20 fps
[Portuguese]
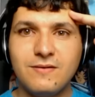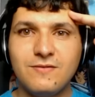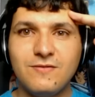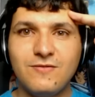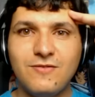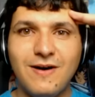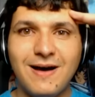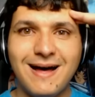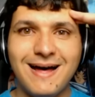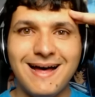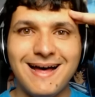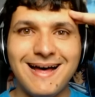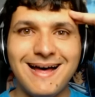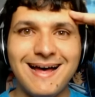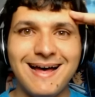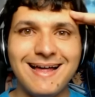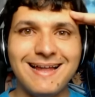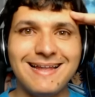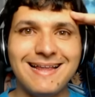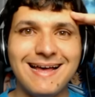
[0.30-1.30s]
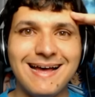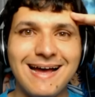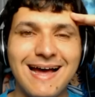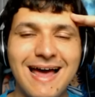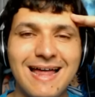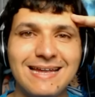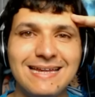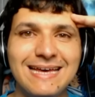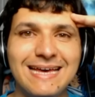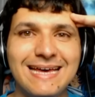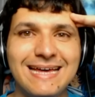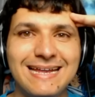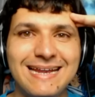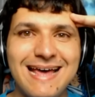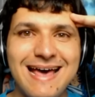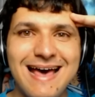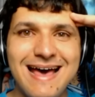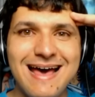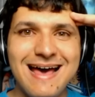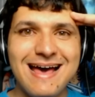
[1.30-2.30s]
Fala
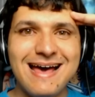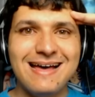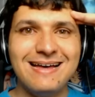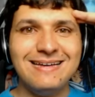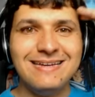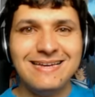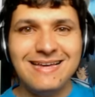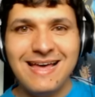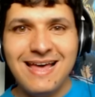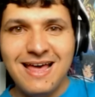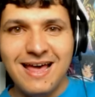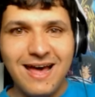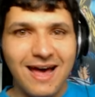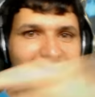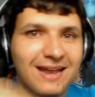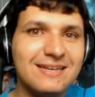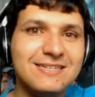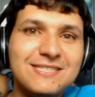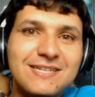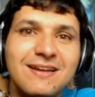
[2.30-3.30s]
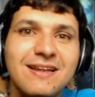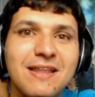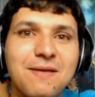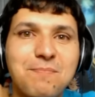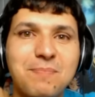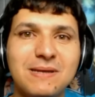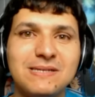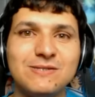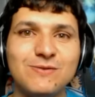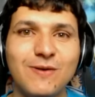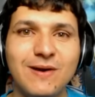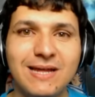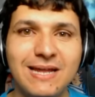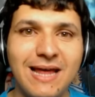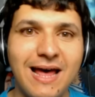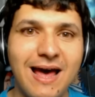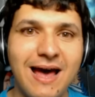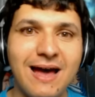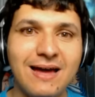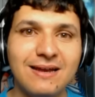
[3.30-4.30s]
galera! Alexandre Lepescoer é
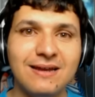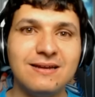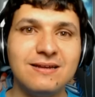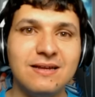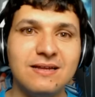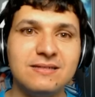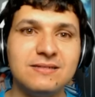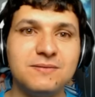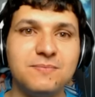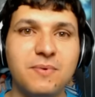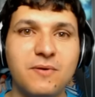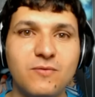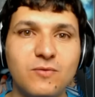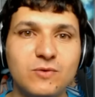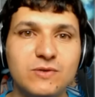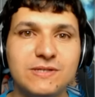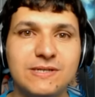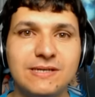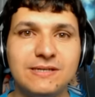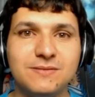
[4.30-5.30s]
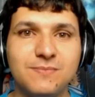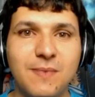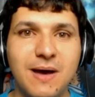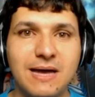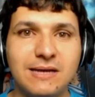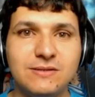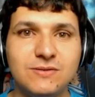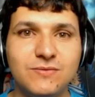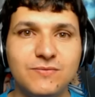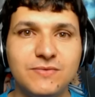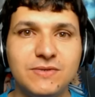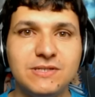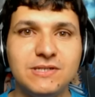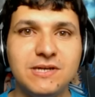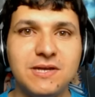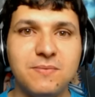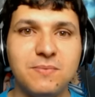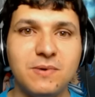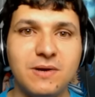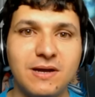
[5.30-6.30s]
na área, trazendo para vocês mais um vídeo
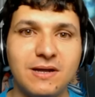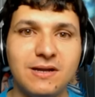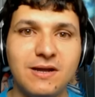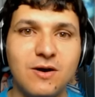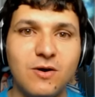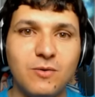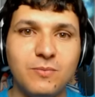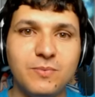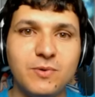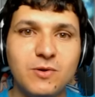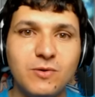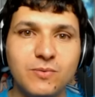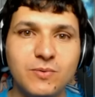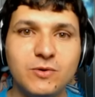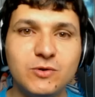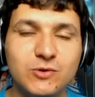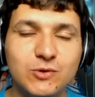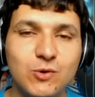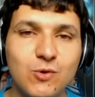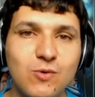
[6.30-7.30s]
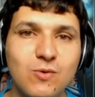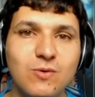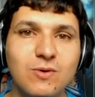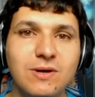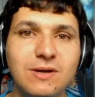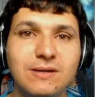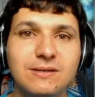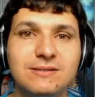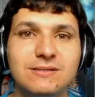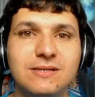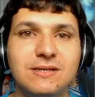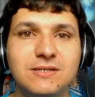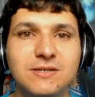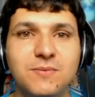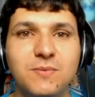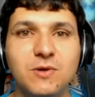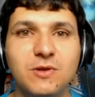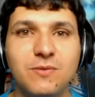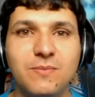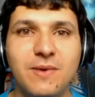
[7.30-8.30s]
aqui pro canal Pronto pro Jogo. Sejam
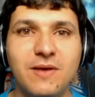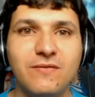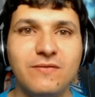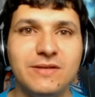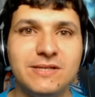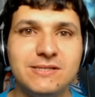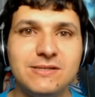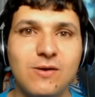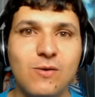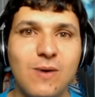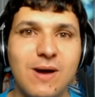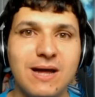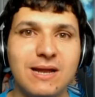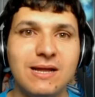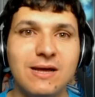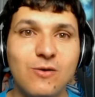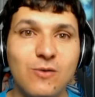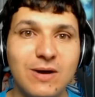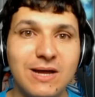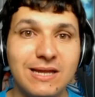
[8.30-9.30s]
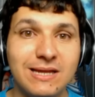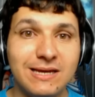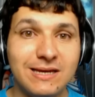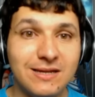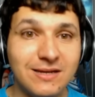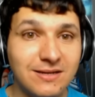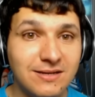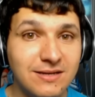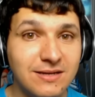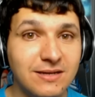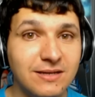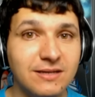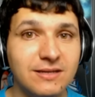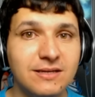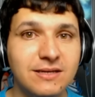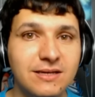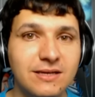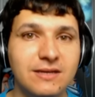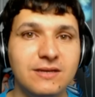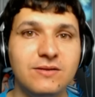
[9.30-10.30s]
muito bem-vindos ao canal, galera!
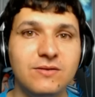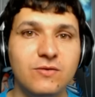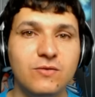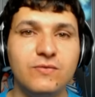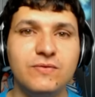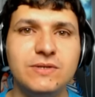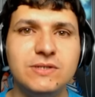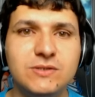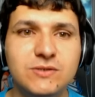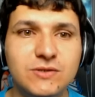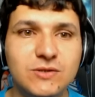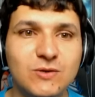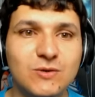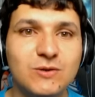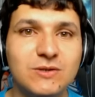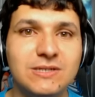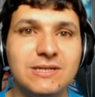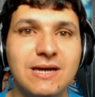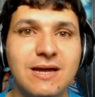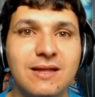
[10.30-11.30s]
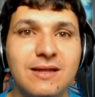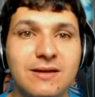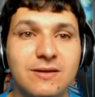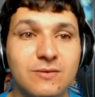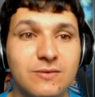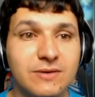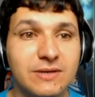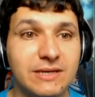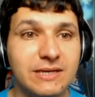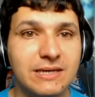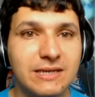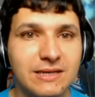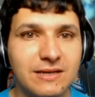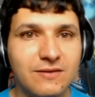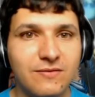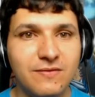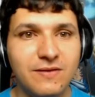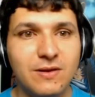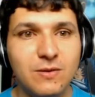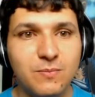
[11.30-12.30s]
E o vídeo de hoje, galera, eu
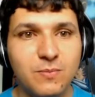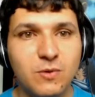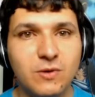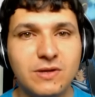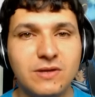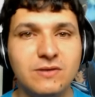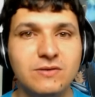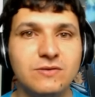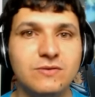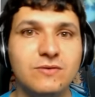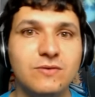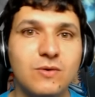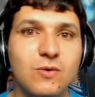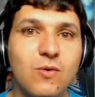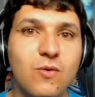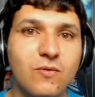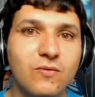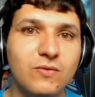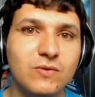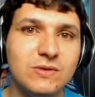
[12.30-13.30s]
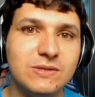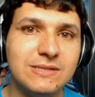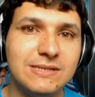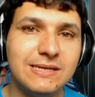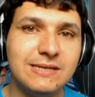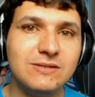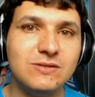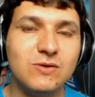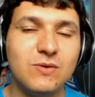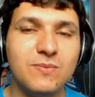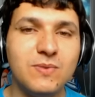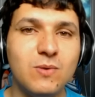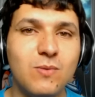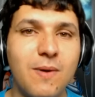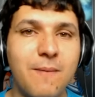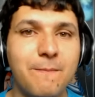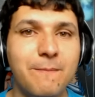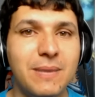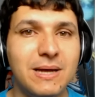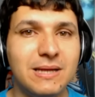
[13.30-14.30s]
queria falar um pouquinho de, com vocês sobre
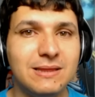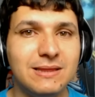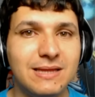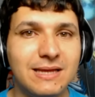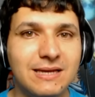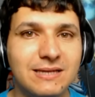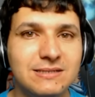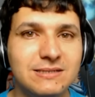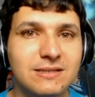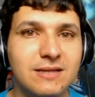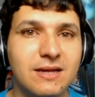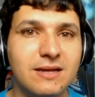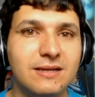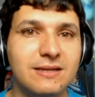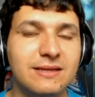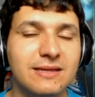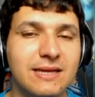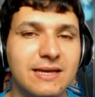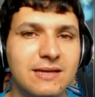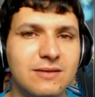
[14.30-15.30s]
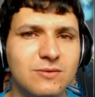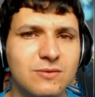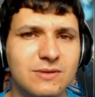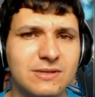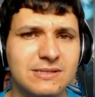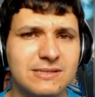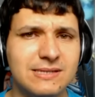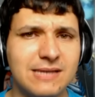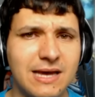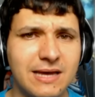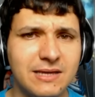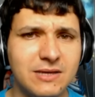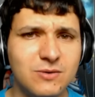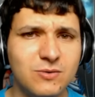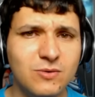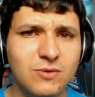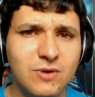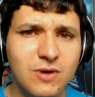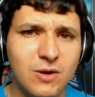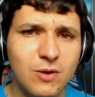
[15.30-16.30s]
uma patente da Nintendo que
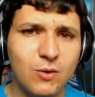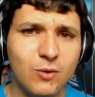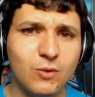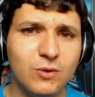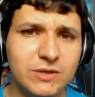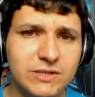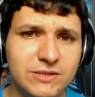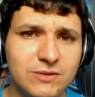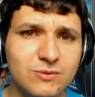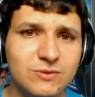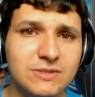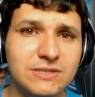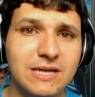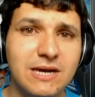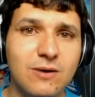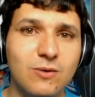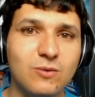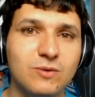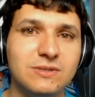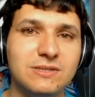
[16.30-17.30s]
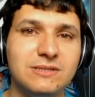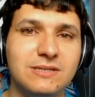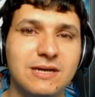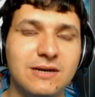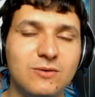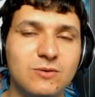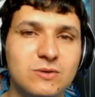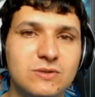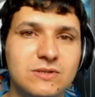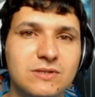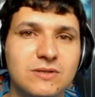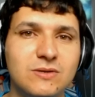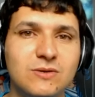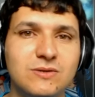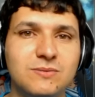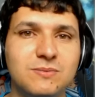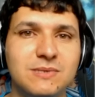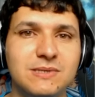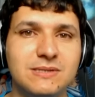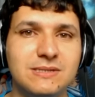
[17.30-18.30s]
saiu hoje no dia 11 de agosto de
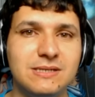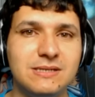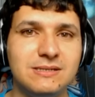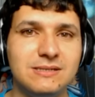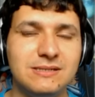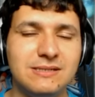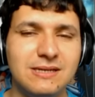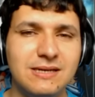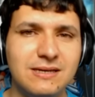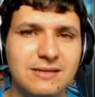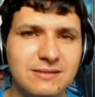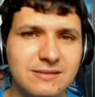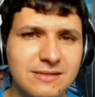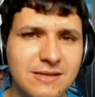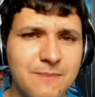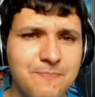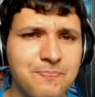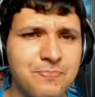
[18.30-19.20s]
2016.